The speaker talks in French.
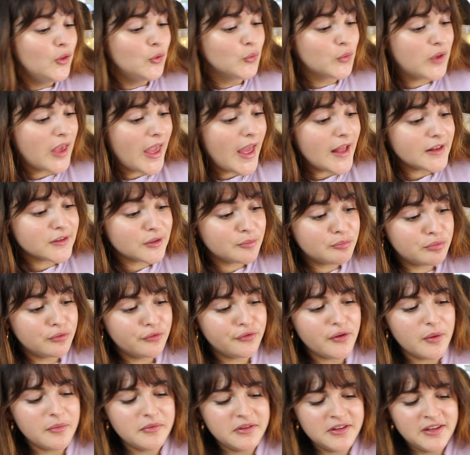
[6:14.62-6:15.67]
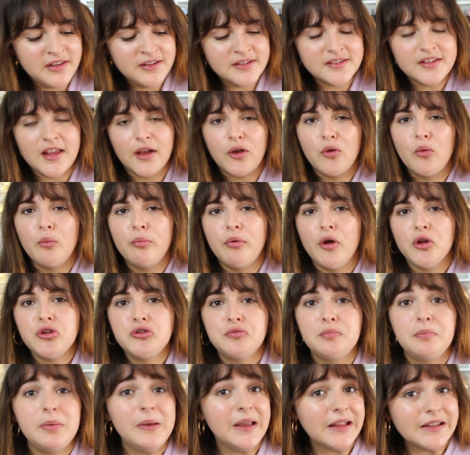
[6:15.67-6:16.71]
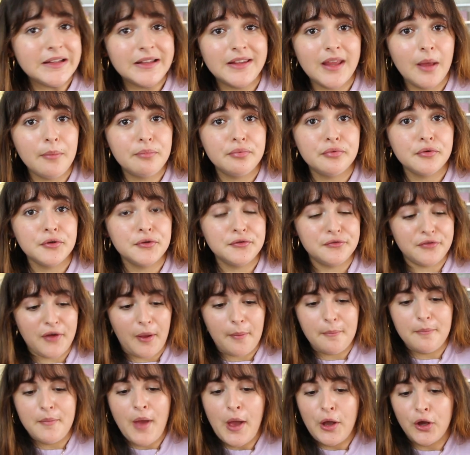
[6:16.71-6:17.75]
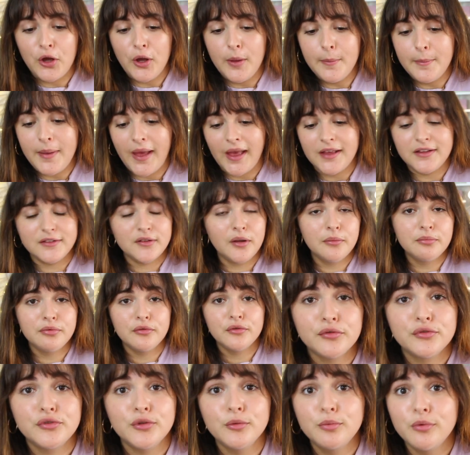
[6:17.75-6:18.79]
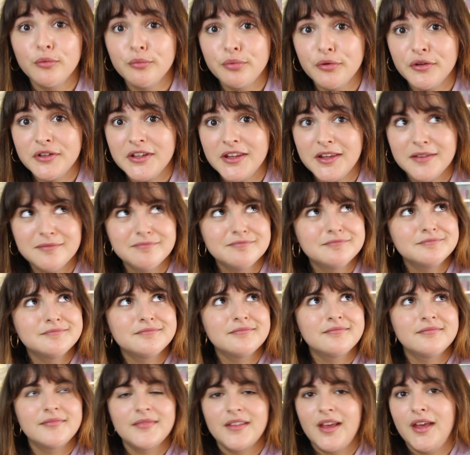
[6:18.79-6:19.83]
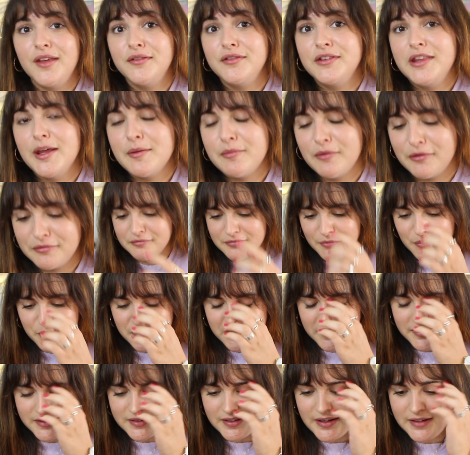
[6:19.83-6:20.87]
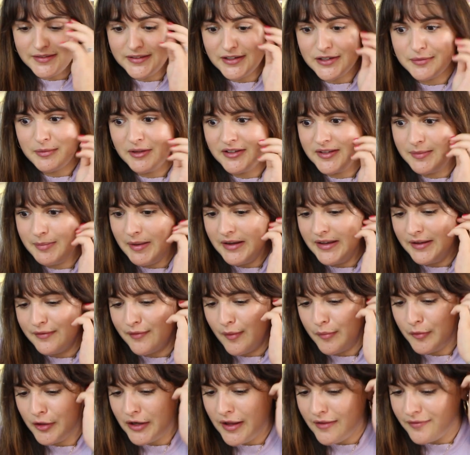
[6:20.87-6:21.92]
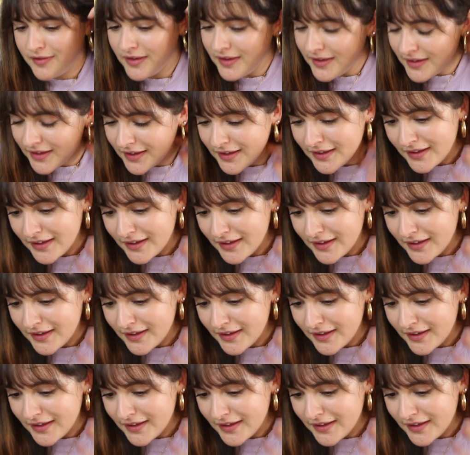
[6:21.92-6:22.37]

Donc être plus féminine, ça comporte plein d'étapes pour une femme, comme par exemple se pomponner. Évidemment, on sait que c'est la tâche principale des femmes dans la vie.